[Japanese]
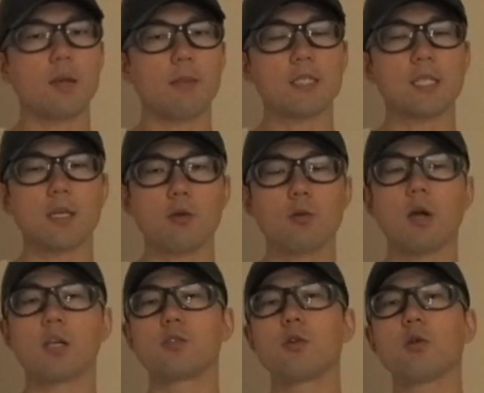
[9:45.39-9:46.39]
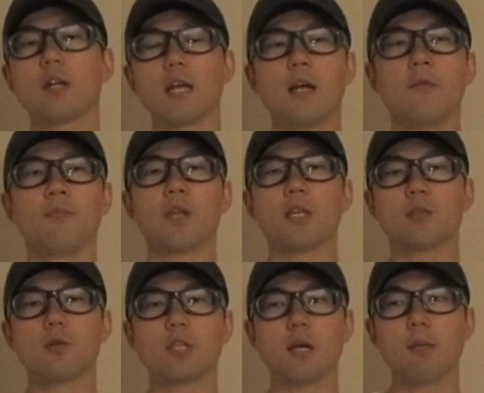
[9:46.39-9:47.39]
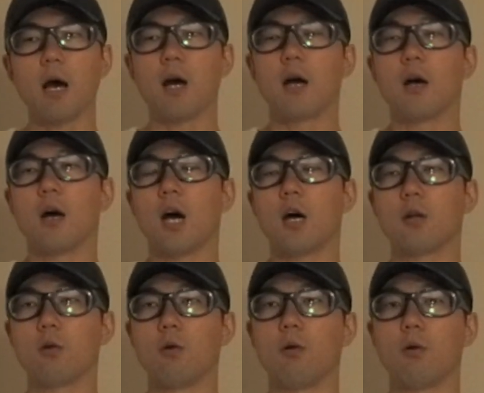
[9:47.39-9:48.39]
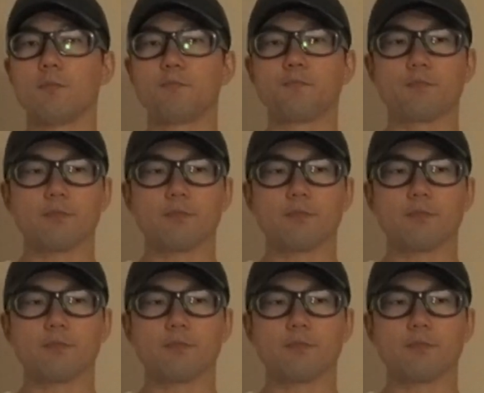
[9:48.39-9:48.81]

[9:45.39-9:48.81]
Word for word: 行きましたよとかいうようなね、そういったまあ、あの